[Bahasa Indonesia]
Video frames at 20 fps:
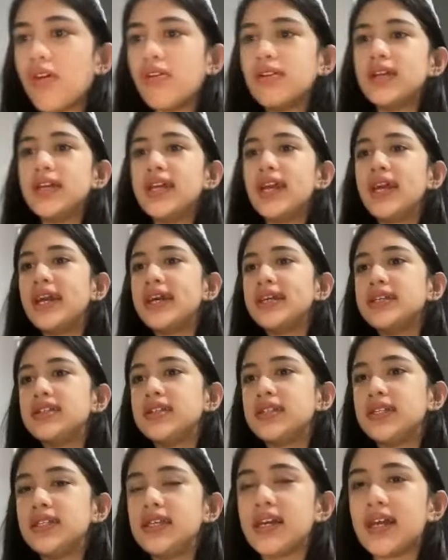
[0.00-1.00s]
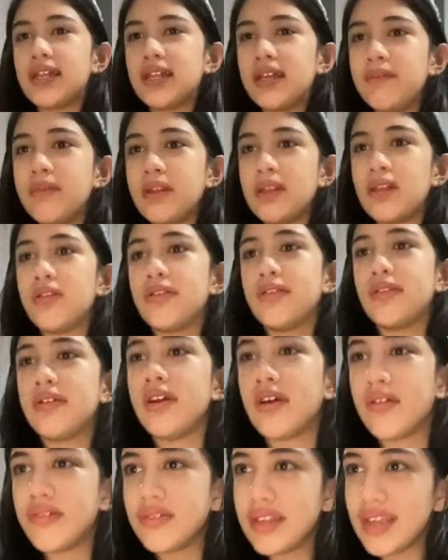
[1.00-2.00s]
Udah ya guys, jadi kalian bisa
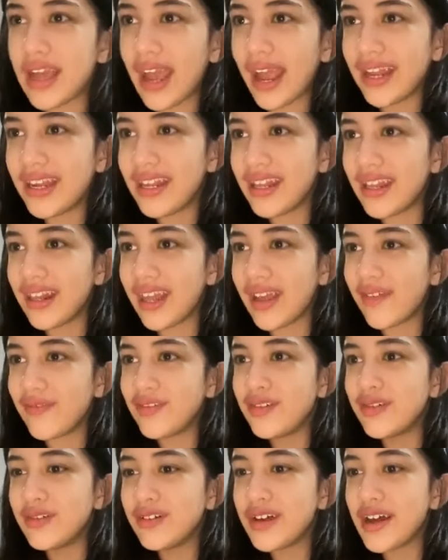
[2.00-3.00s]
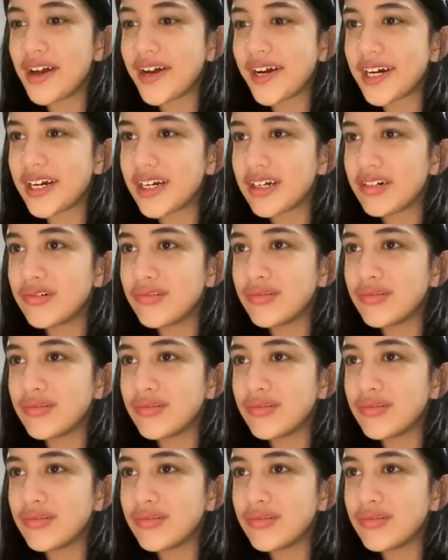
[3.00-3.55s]
nonton aku di ID Live juga.